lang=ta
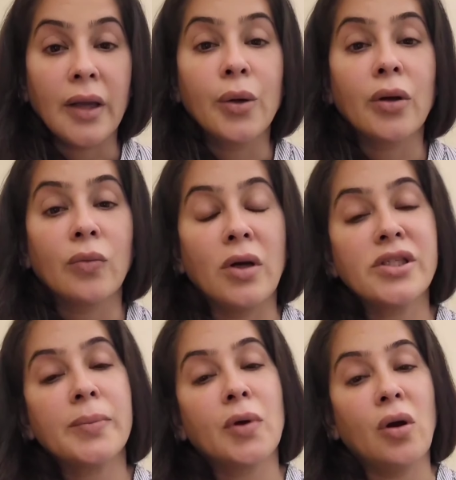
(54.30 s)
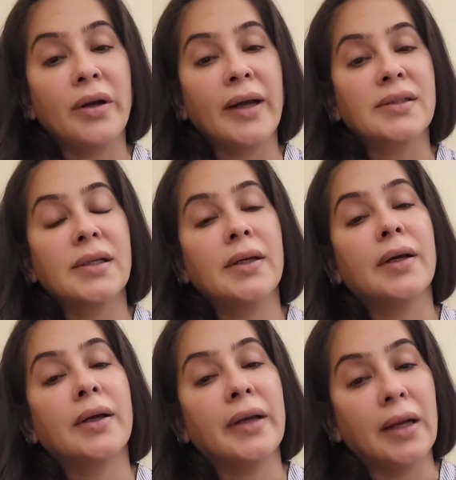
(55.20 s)
என்னோட வாட்ஸ்அப் காண்டாக்ட்ஸில்
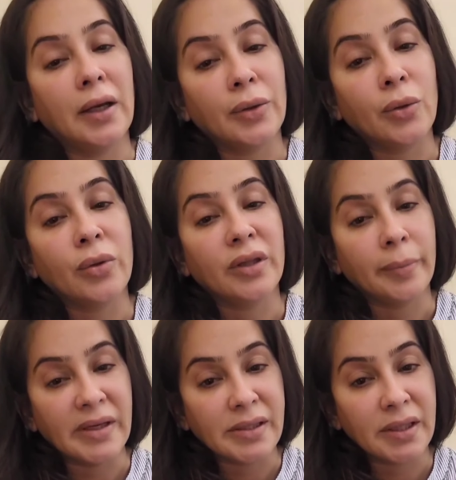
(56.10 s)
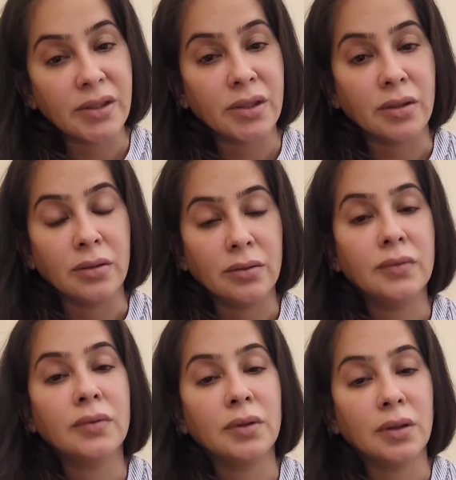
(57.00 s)
இருக்கிற எல்லாருக்கும் இந்த மெசேஜ்
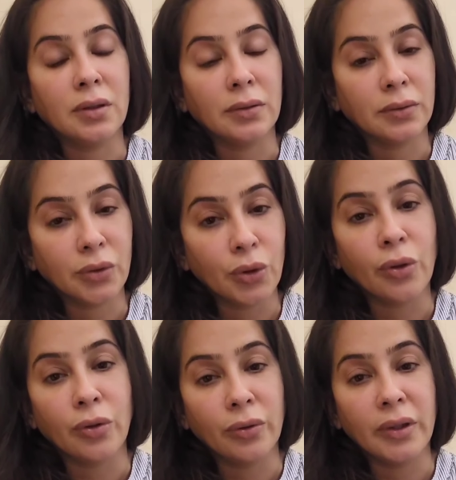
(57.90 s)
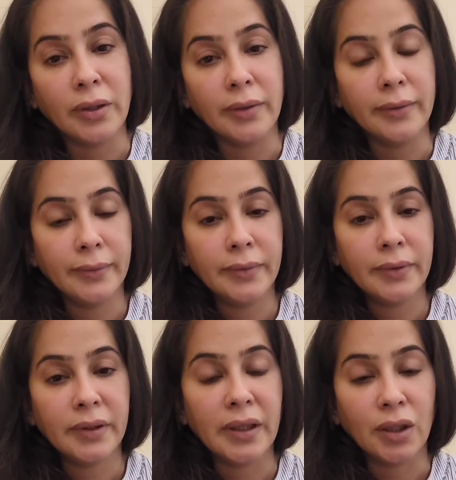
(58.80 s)
கொடுக்கணும்னு
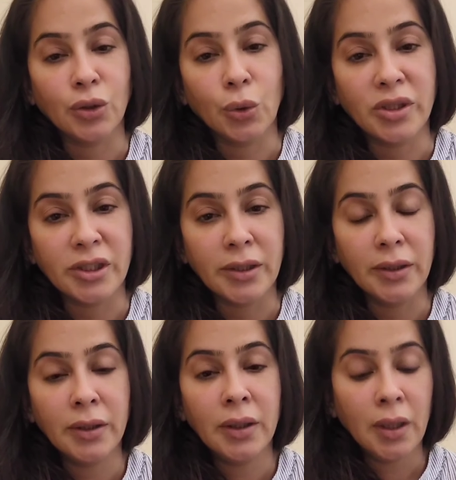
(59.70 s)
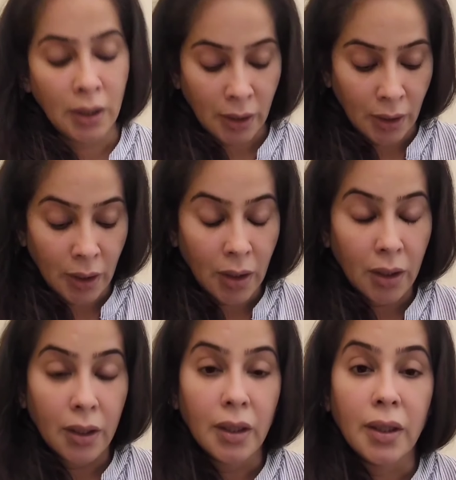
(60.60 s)
எனக்கு தோணுச்சு
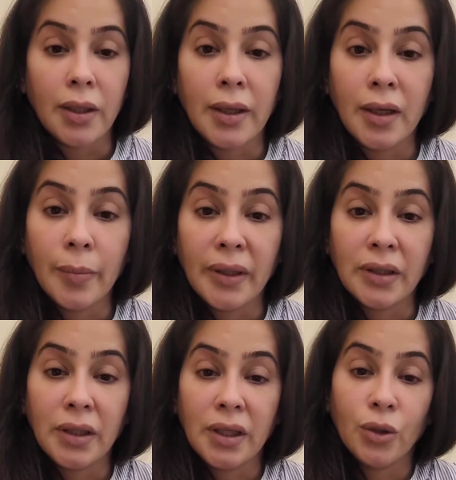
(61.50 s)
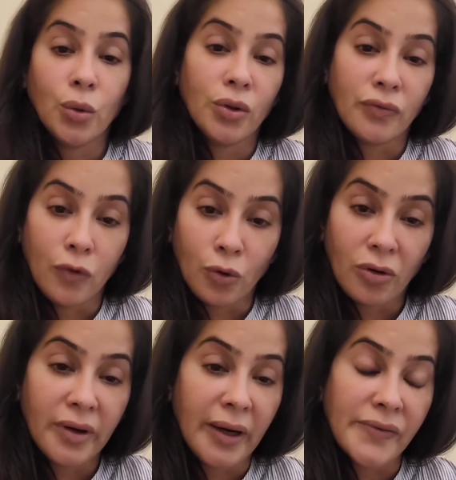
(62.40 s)
என்னை பற்றி ஏதோ ஒரு
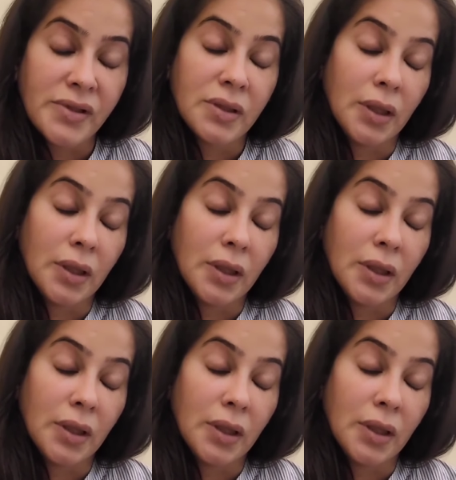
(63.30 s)
ஃபோட்டோகிராஃப்ஸ்